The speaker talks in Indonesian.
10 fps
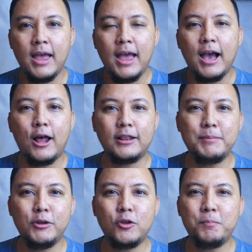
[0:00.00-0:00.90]
Kalau
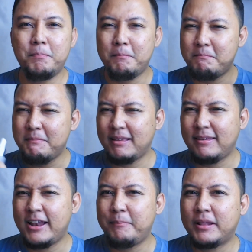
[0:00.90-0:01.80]
teman itu
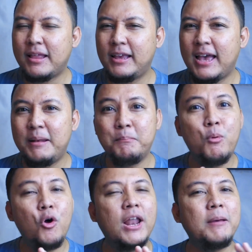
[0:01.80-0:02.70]
masih ada pertanyaan,
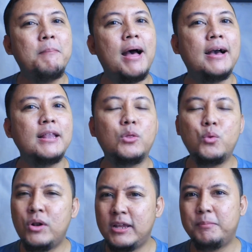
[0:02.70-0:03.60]
boleh banget
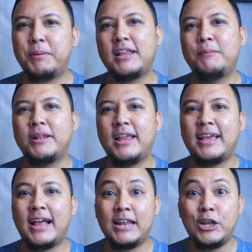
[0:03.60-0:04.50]
tulis
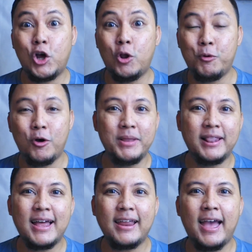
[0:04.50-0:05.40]
pertanyaan-pertanyaan kalian di kolom
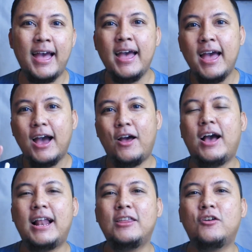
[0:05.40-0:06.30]
komentar ya. Kalau
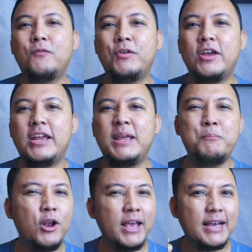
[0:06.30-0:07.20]
kalian suka video ini,
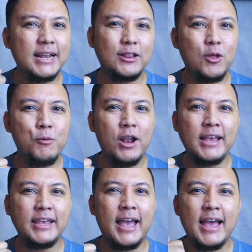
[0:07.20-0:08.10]
boleh klik tombol
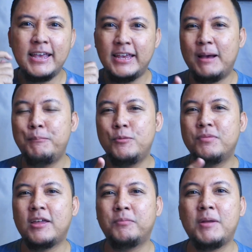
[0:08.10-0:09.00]
like-nya. Yang belum
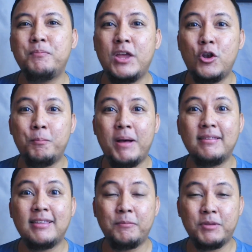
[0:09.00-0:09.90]
subscribe, jangan lupa
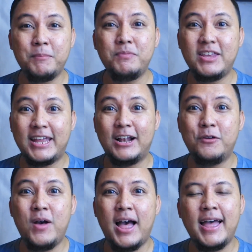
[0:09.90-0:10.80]
subscribe channel
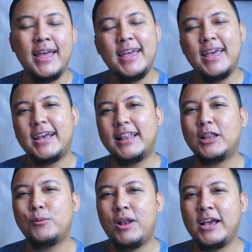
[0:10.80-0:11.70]
gua. Kita
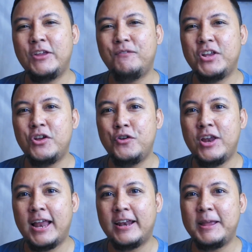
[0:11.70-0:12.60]
ketemu lagi di video
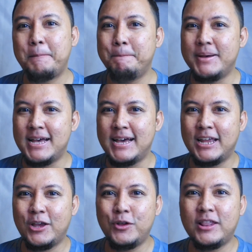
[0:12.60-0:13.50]
Dunia Andri
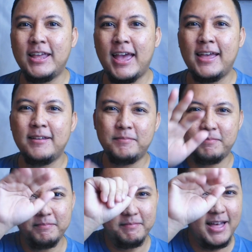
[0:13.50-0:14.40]
berikutnya.
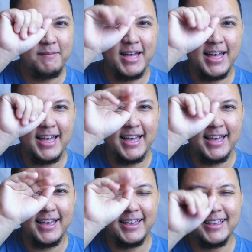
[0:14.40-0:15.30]

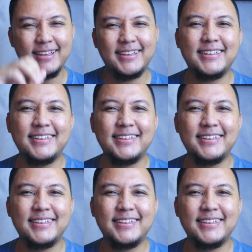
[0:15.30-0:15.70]
Bye-bye.